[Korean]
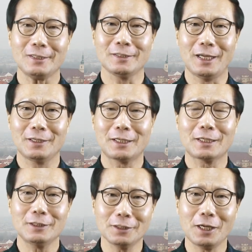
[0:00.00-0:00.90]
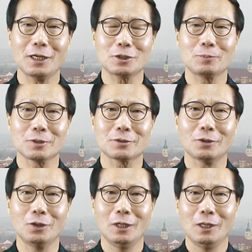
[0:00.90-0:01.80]
네, 이렇게 크게
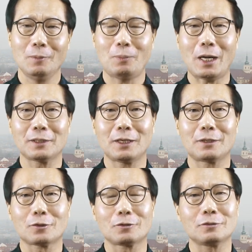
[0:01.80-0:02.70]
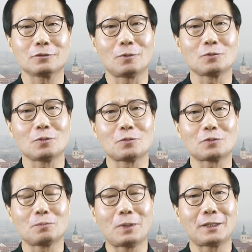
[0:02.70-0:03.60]
하시면서 빠르게 하는 거는 점점
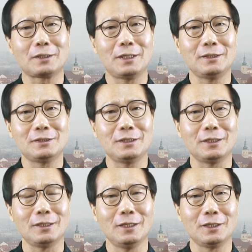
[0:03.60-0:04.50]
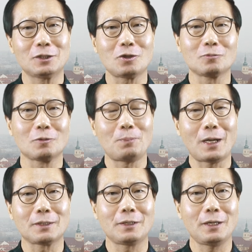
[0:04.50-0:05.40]
점점 빠르게 해야지 이게 처음부터
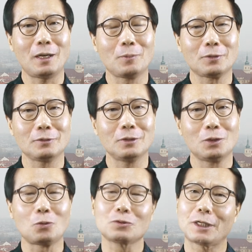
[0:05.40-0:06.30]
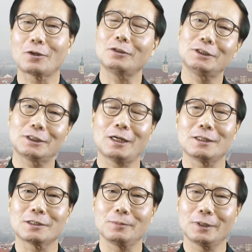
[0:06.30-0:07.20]
빠르게 하면은 동작이 커지지가
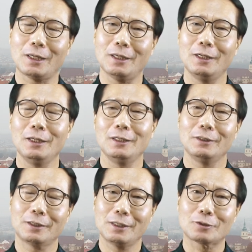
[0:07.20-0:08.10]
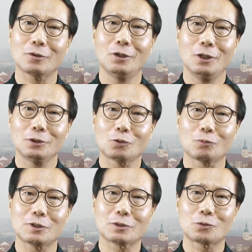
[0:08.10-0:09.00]
않습니다. 이렇게 해서
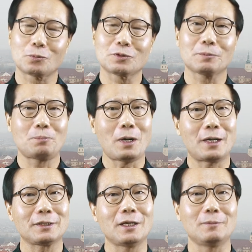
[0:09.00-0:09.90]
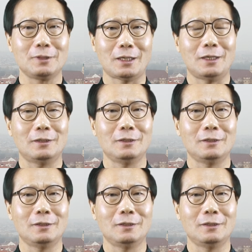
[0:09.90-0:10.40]
조금씩 조금씩 빠르게 합니다.